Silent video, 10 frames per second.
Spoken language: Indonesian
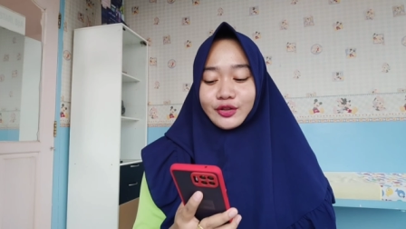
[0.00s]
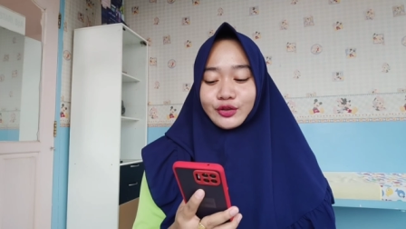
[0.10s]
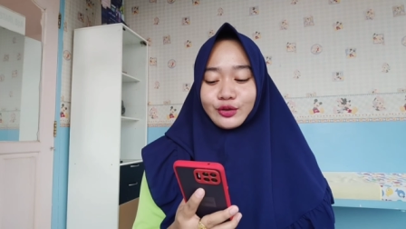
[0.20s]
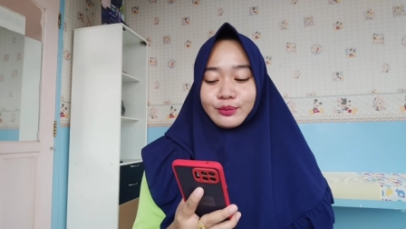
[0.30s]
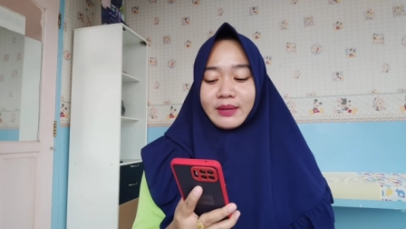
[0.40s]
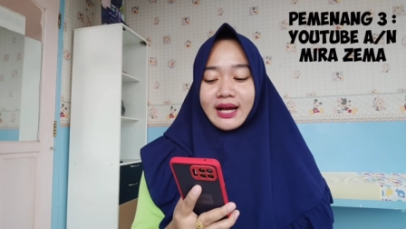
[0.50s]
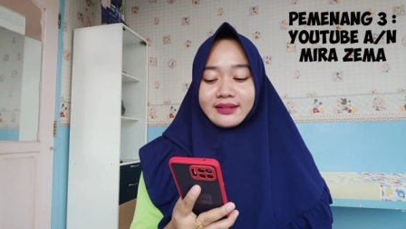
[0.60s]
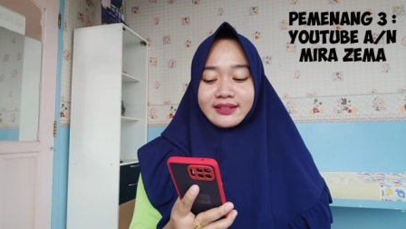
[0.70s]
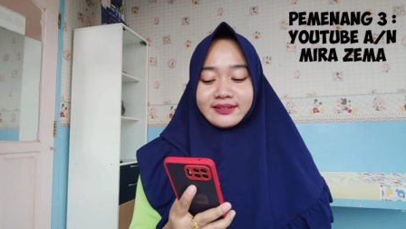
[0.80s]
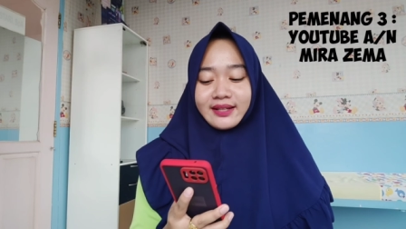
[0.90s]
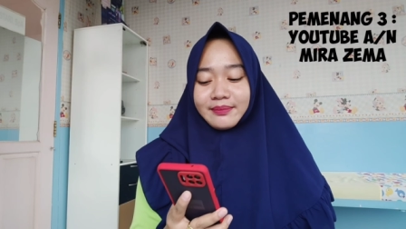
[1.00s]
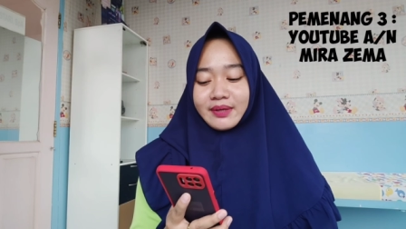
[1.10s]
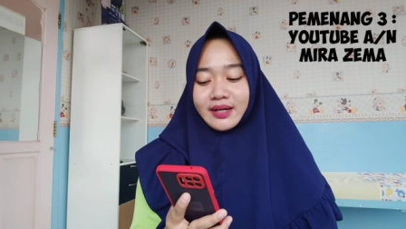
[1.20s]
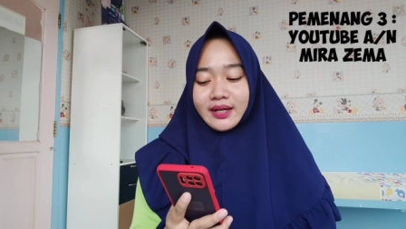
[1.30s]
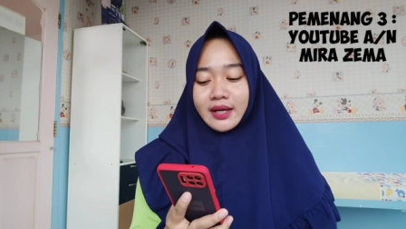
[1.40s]
YouTube atas
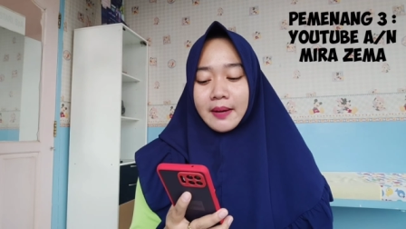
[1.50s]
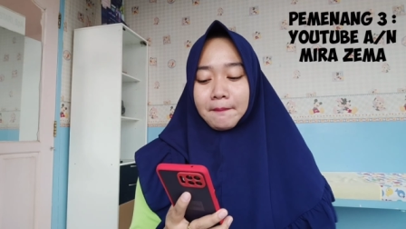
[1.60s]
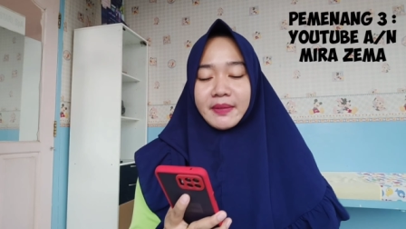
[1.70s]
nama